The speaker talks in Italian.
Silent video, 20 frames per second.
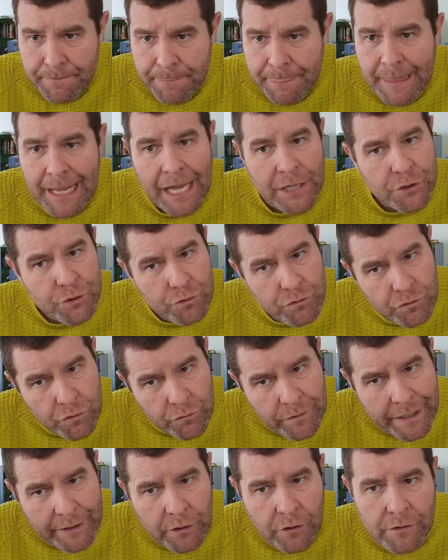aggiungo
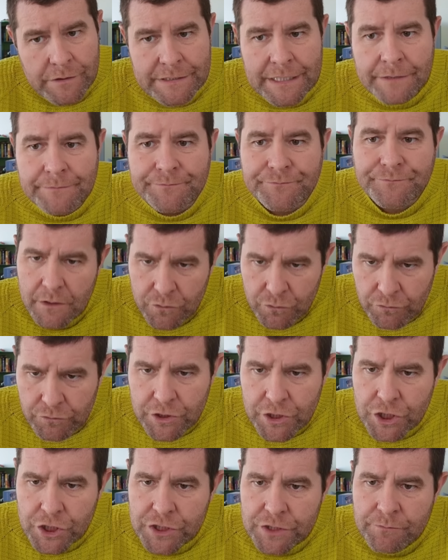una cosa. Tu
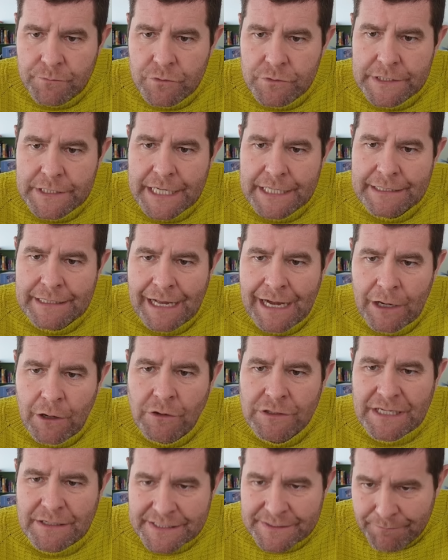dici, Bruschetta, la
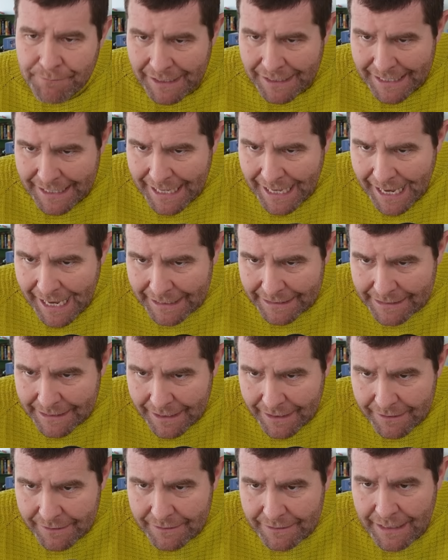cosa
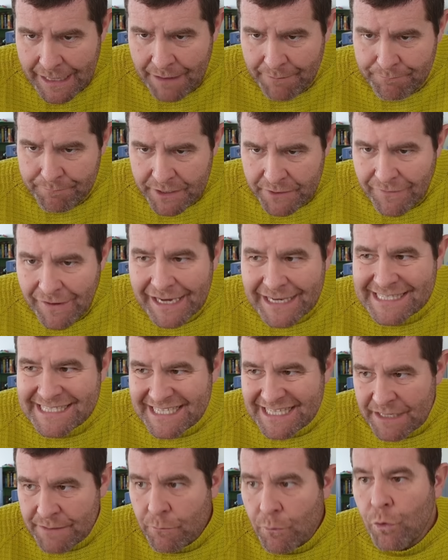sbagliata è
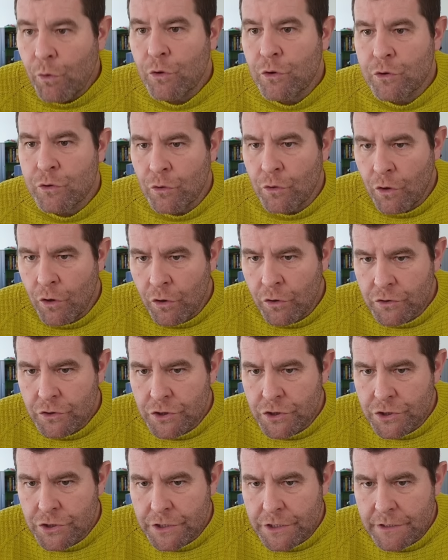privarsi di molto
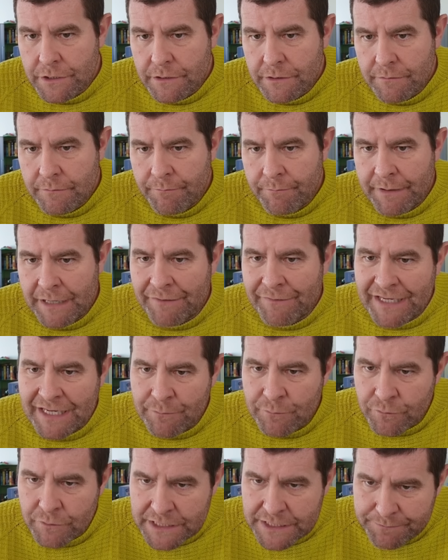oggi per avere
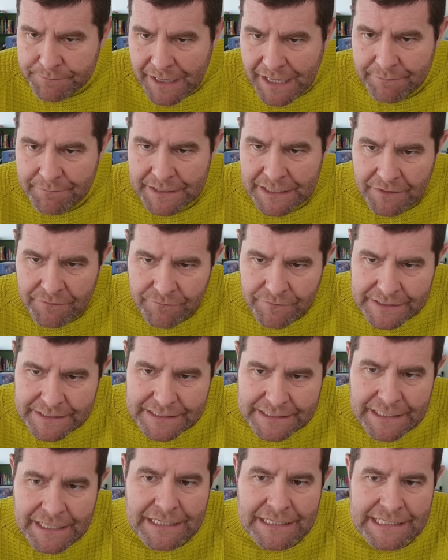più risparmi da
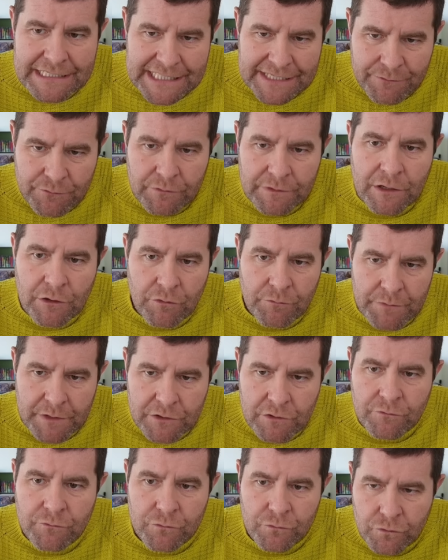investire senza avere un chiaro
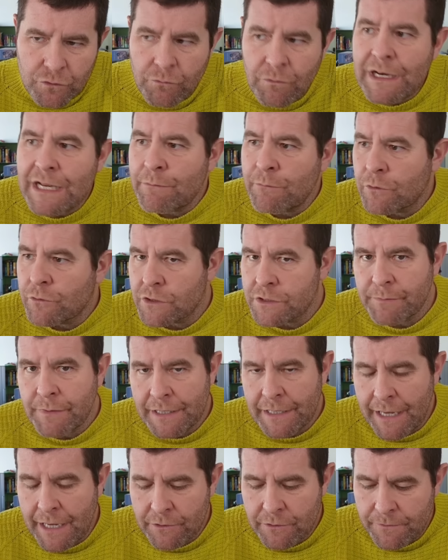obiettivo futuro. Quello è molto
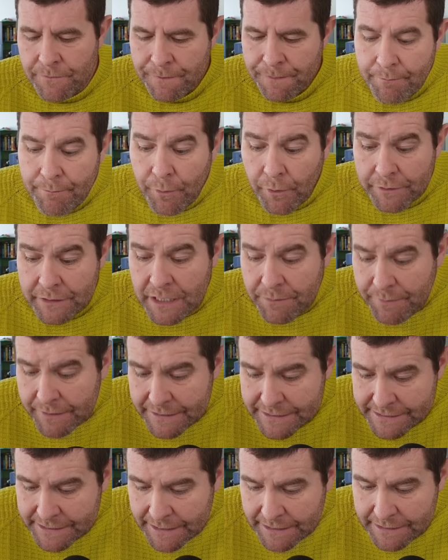sbagliato. Però di per
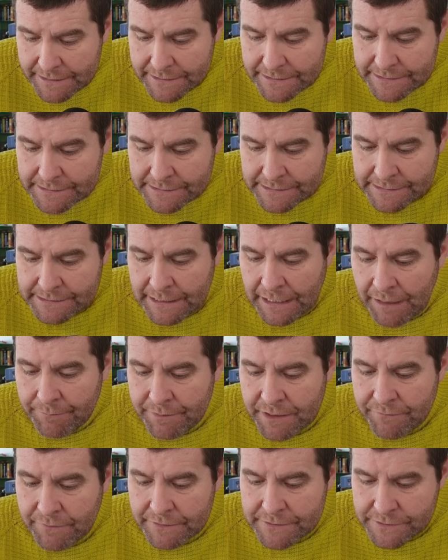sé, se la
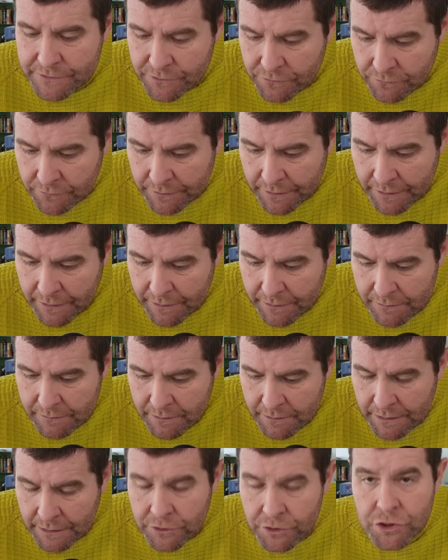privazione
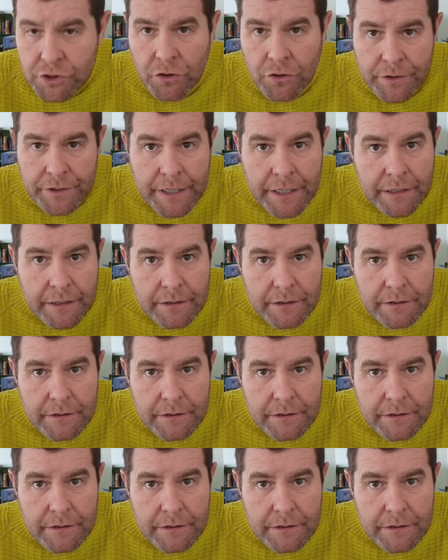ti dà gioia,